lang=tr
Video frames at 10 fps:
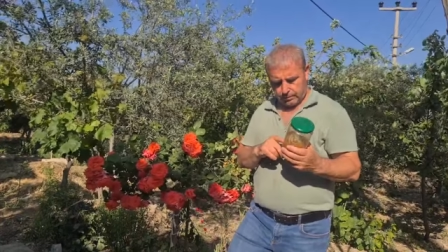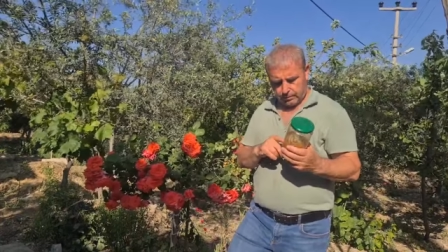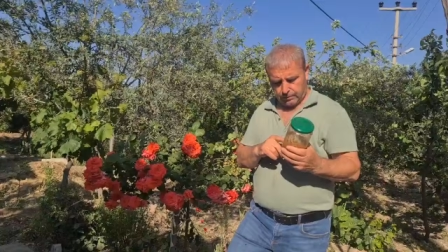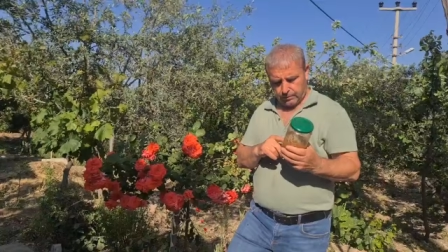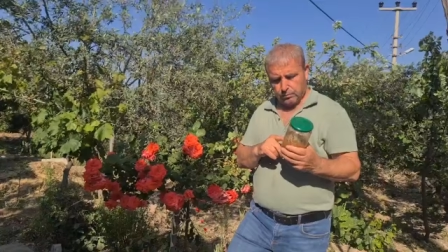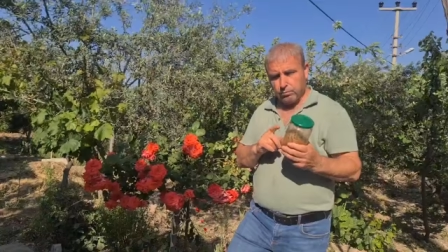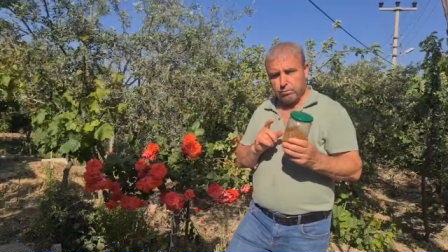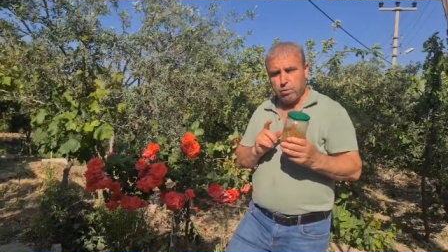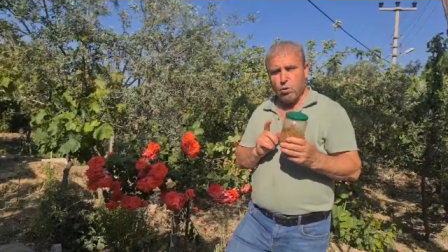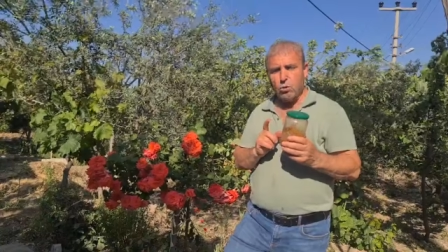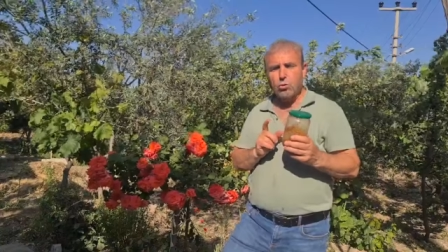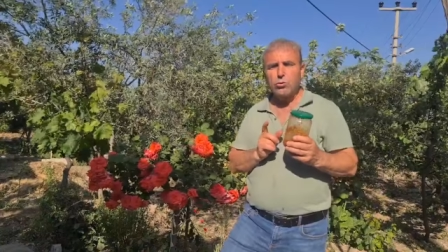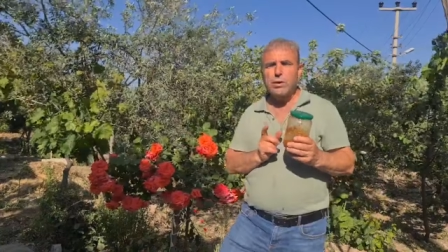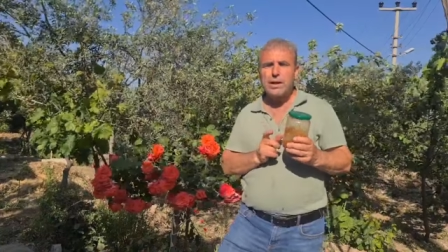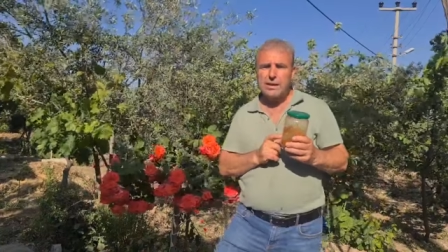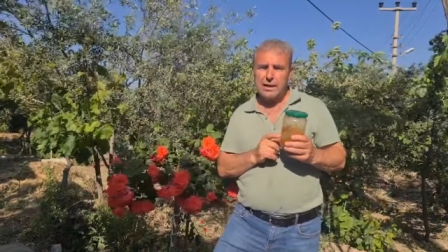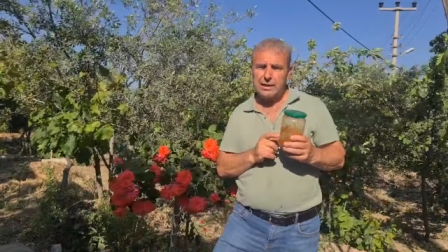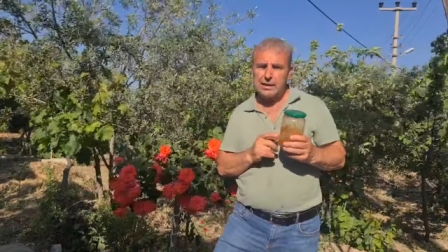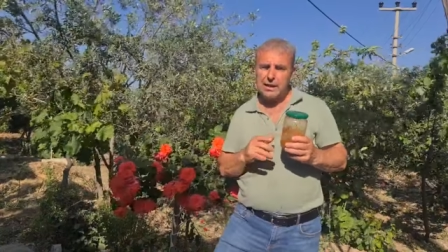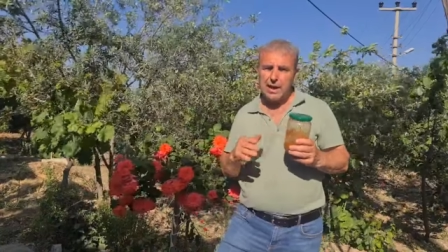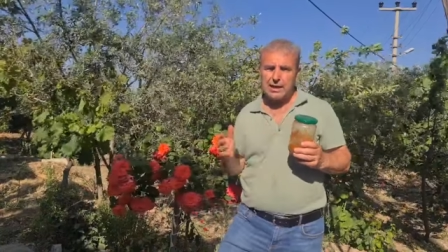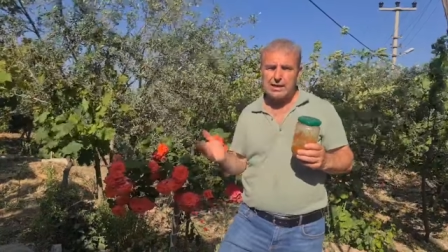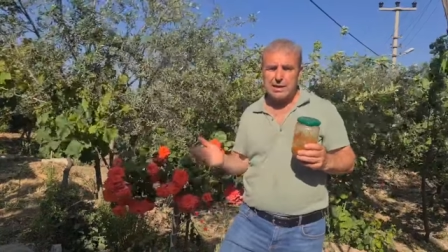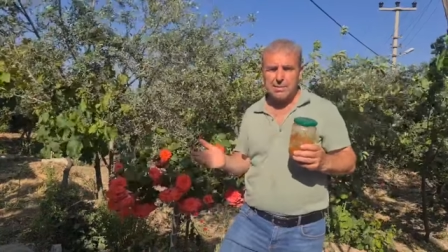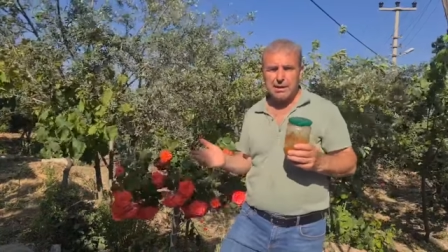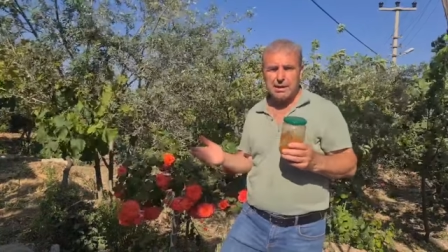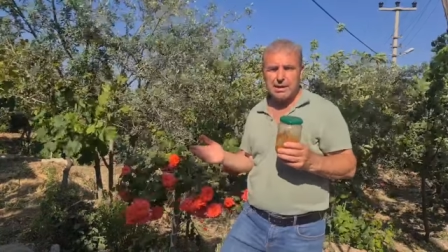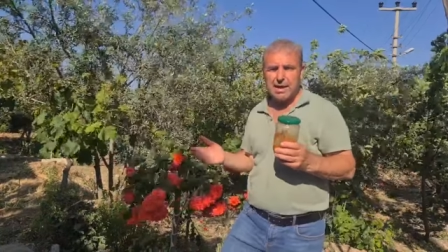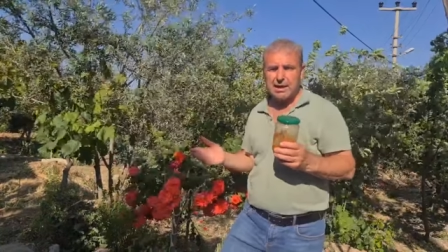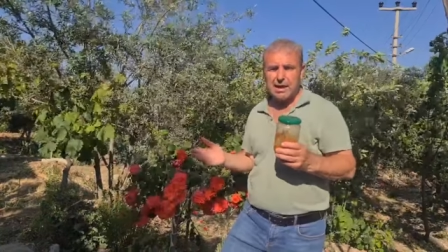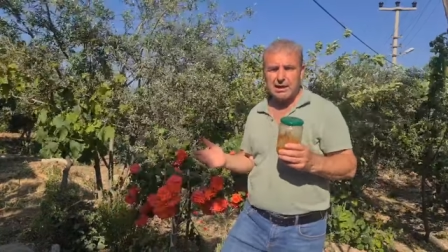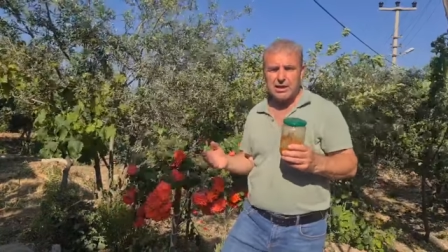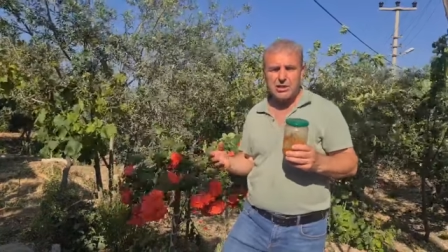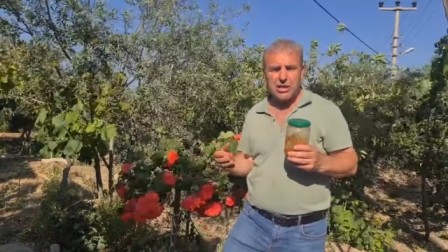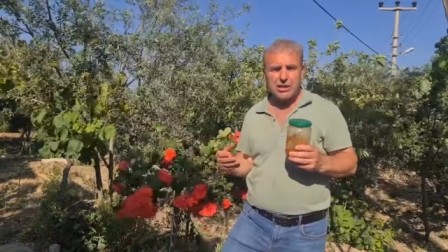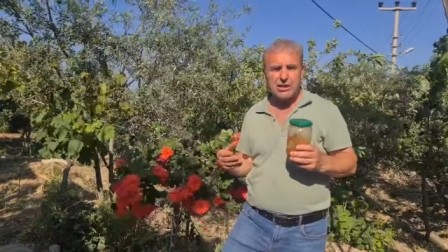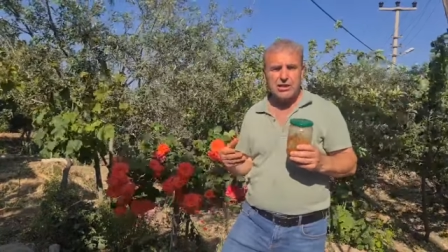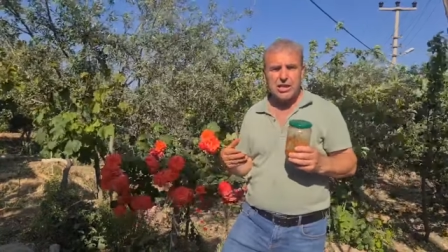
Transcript: acayip elma aslında kabakgillerin bir üyesidir bu meyve.